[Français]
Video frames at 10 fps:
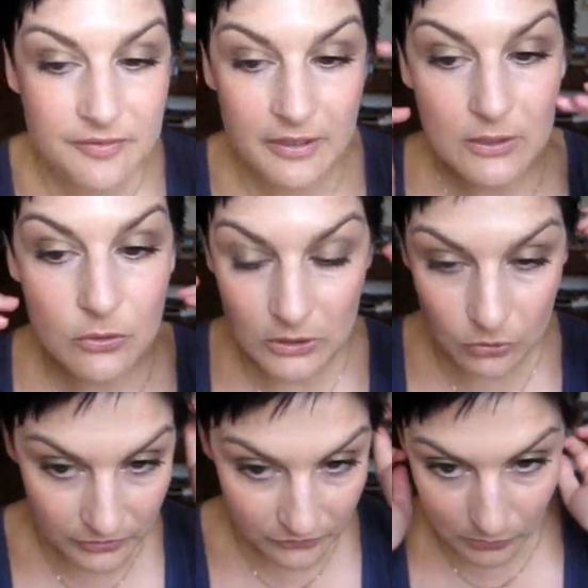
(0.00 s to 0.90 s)
il fallait que les
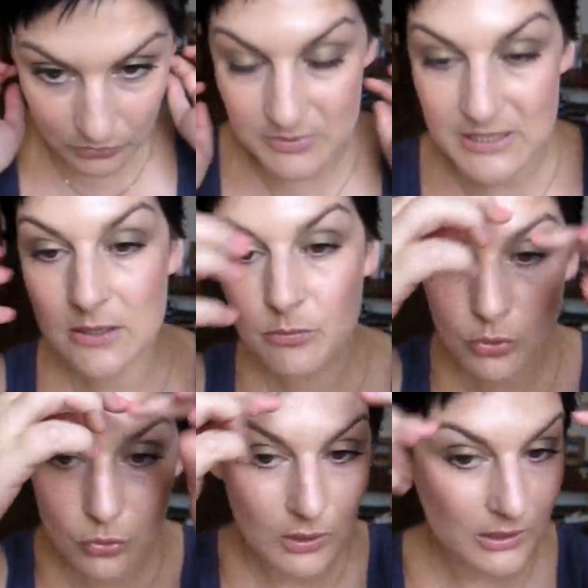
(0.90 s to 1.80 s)
côtés soient comme ci,
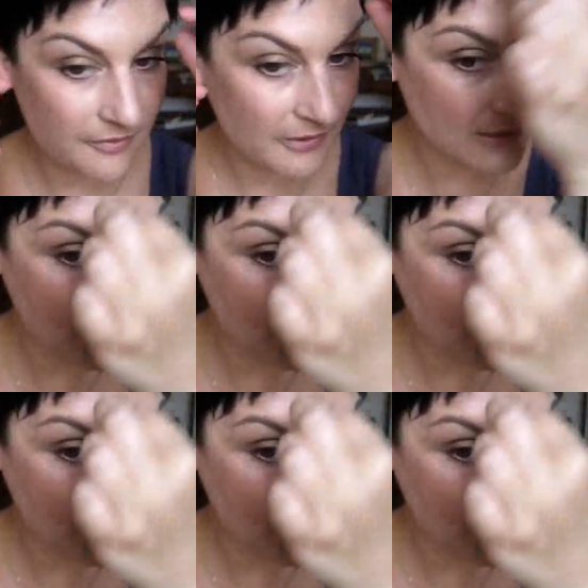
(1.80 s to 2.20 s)
pourquoi il fallait